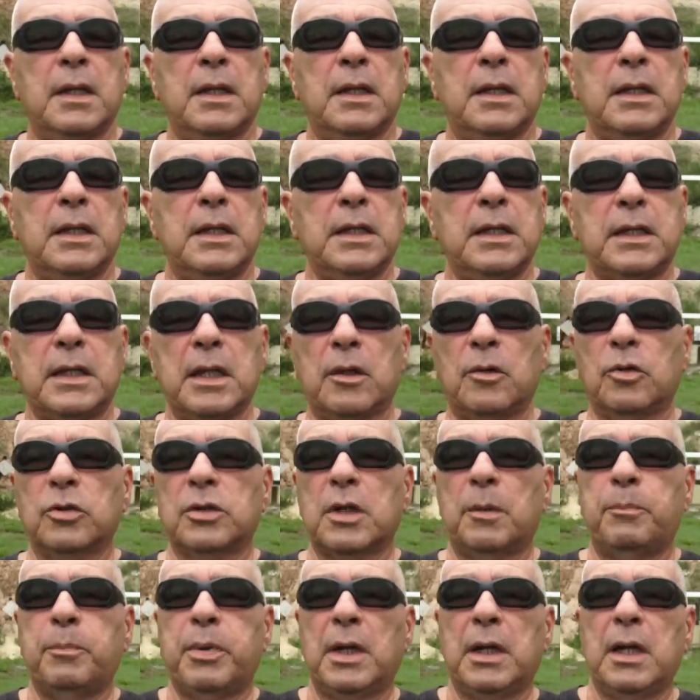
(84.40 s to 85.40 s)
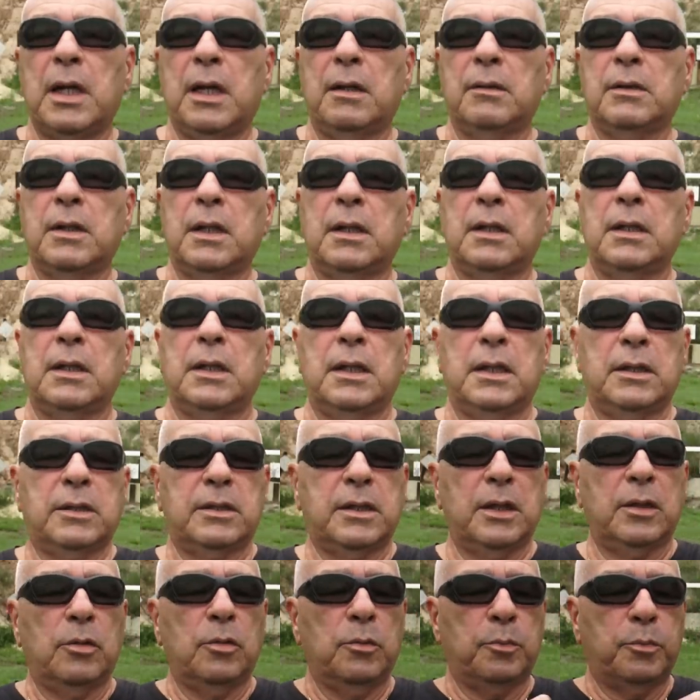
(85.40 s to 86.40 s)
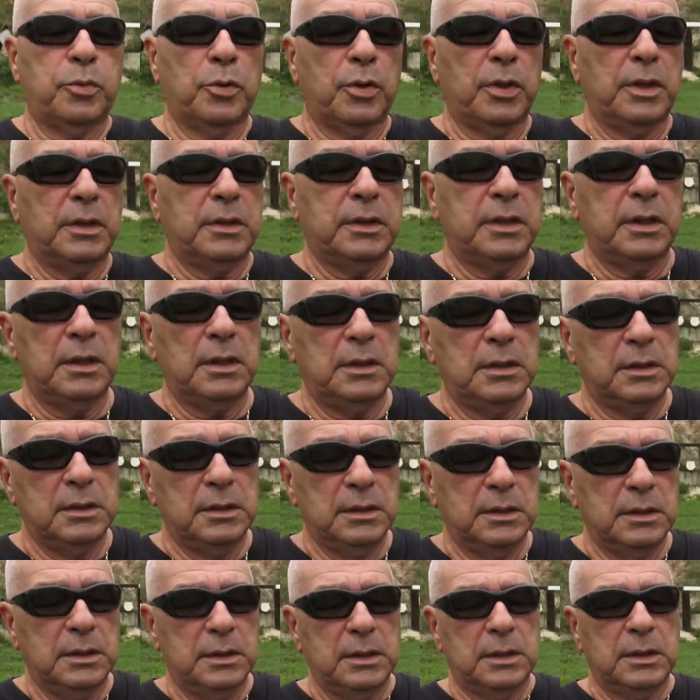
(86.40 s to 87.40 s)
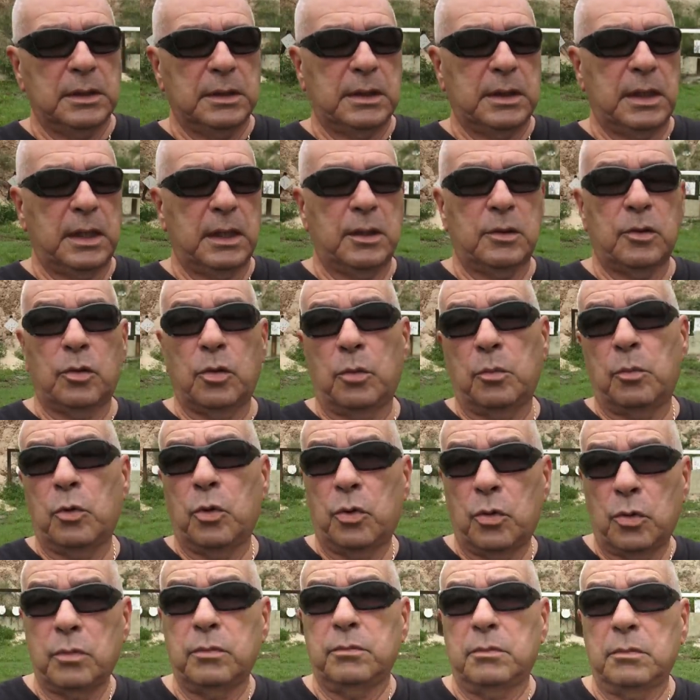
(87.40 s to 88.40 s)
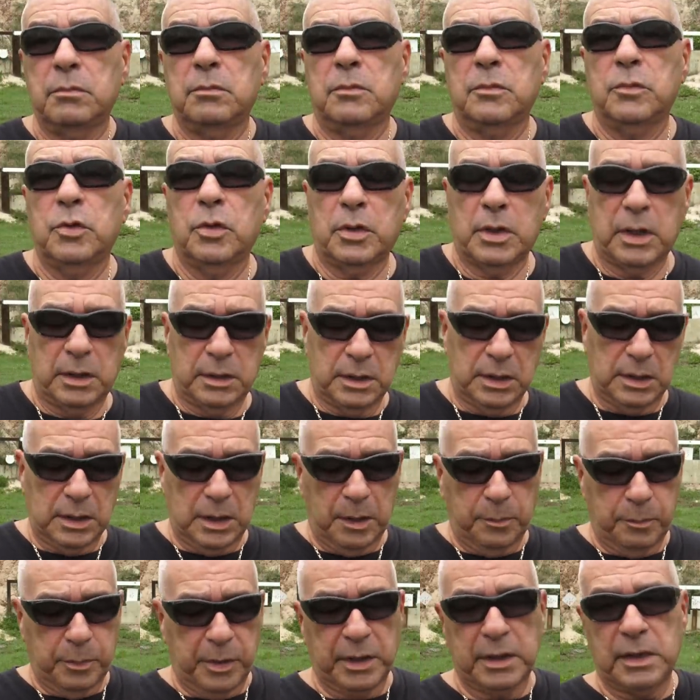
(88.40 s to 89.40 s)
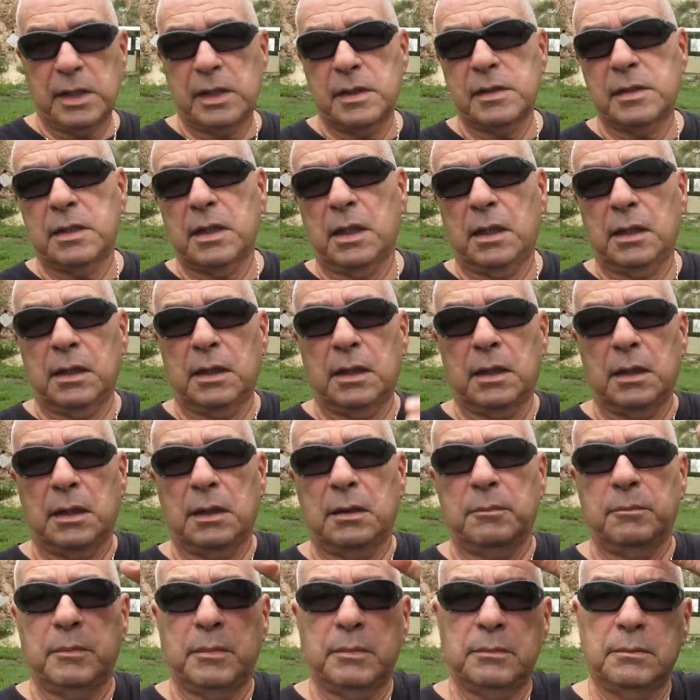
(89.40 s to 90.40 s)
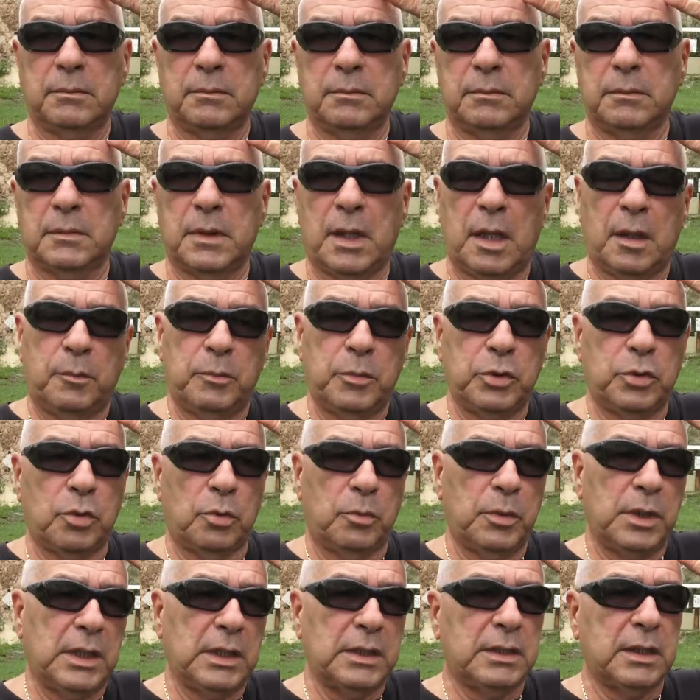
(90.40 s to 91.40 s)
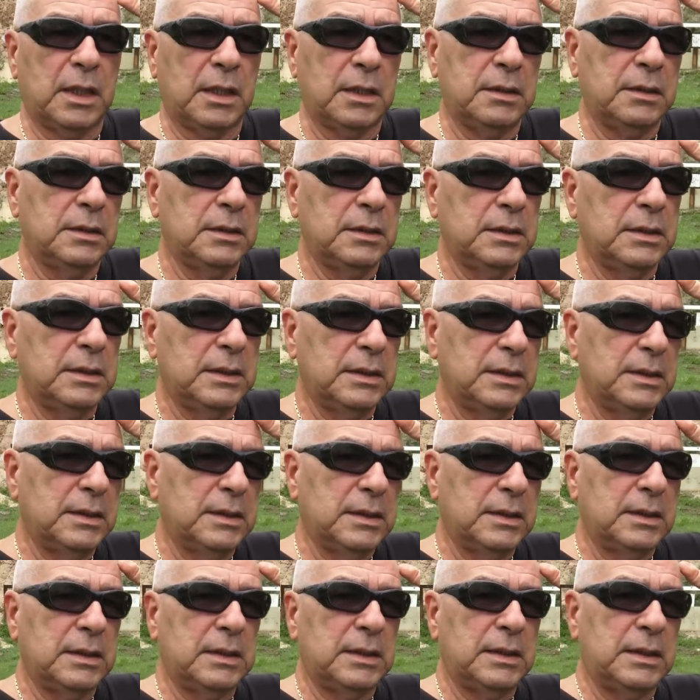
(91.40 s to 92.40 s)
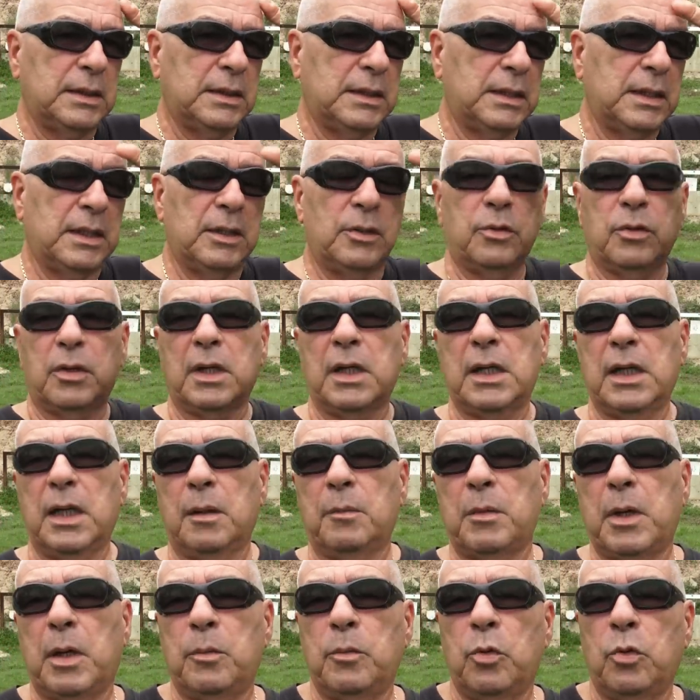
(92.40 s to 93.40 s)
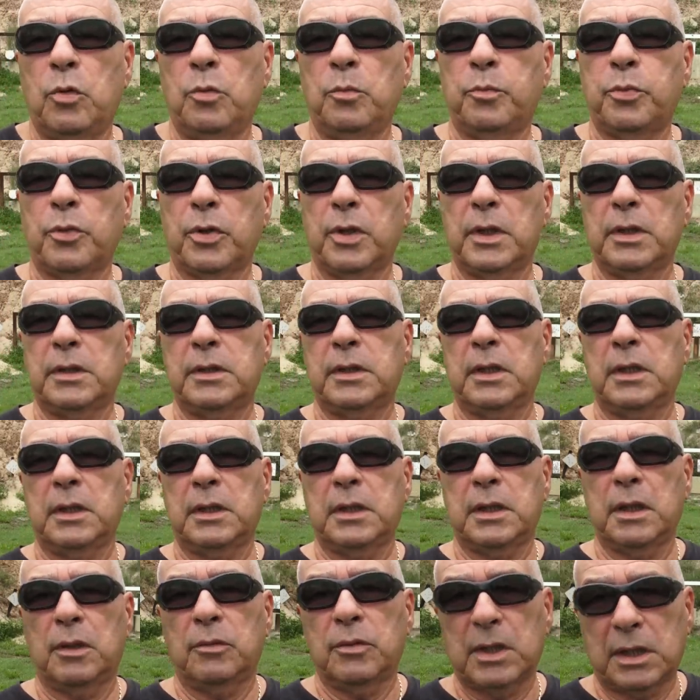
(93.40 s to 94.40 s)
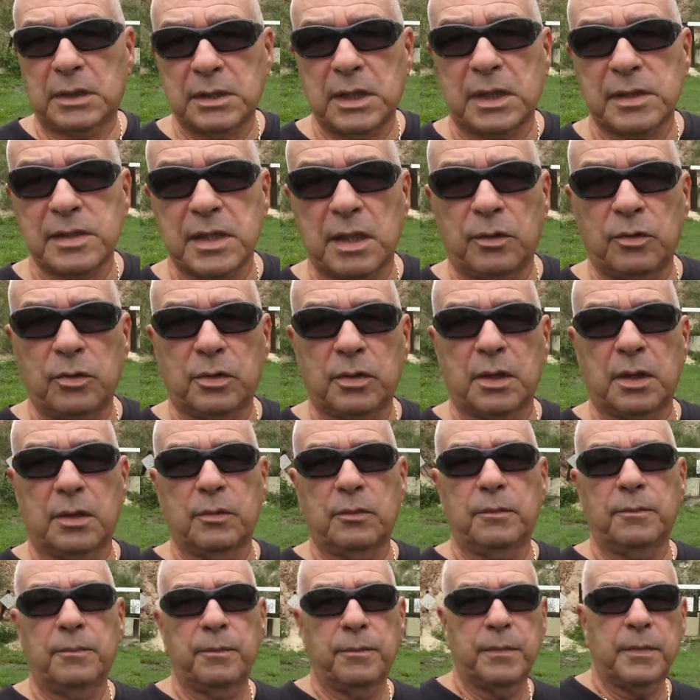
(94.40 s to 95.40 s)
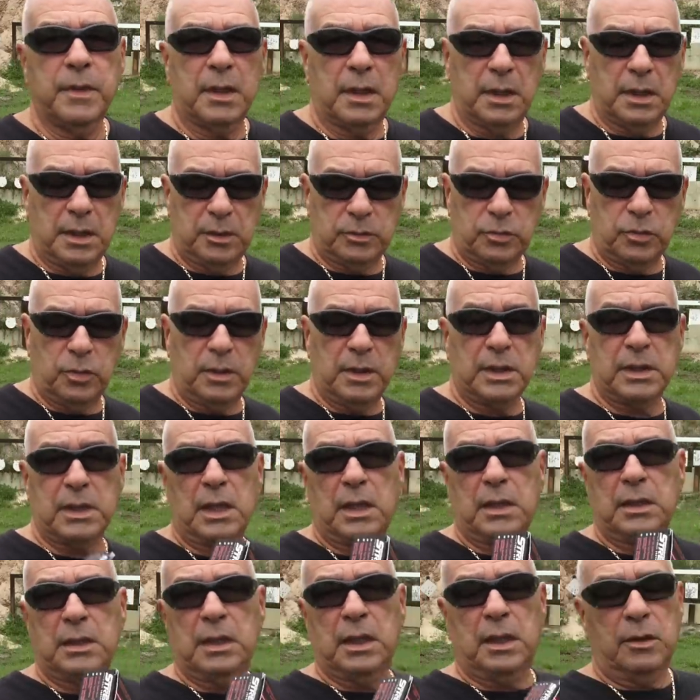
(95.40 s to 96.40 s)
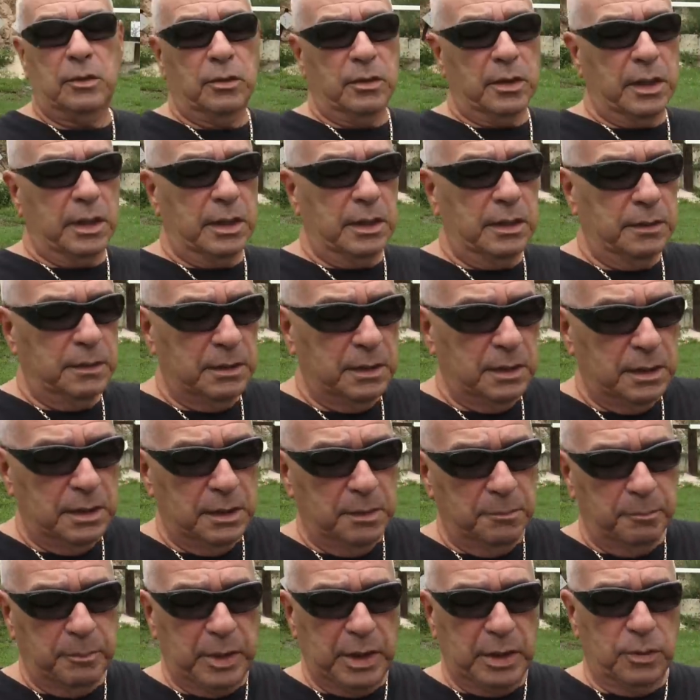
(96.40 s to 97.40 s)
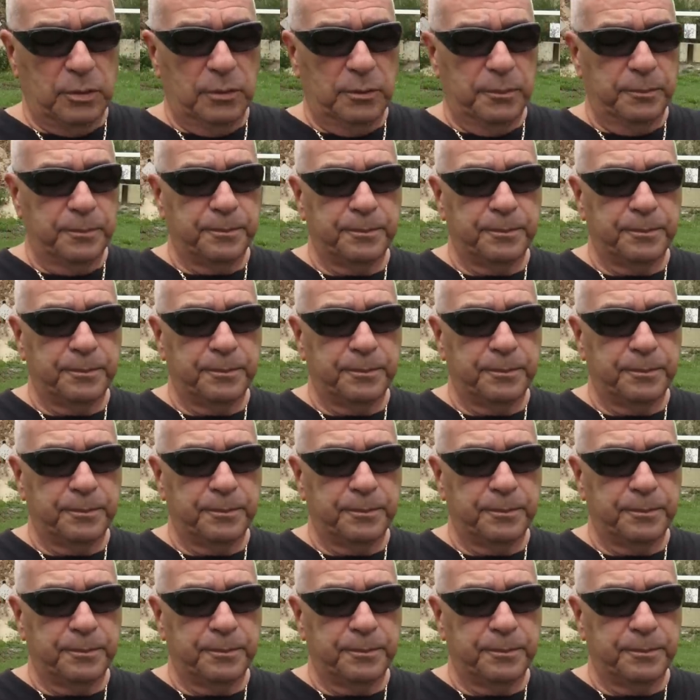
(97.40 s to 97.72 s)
y que en otras palabras, este es un proyectil que es como los que tienen experiencia en el ámbito militar, eh, es lo que le llamamos un proyectil que es una trazadora, ¿no? Esto en realidad lo que es, pero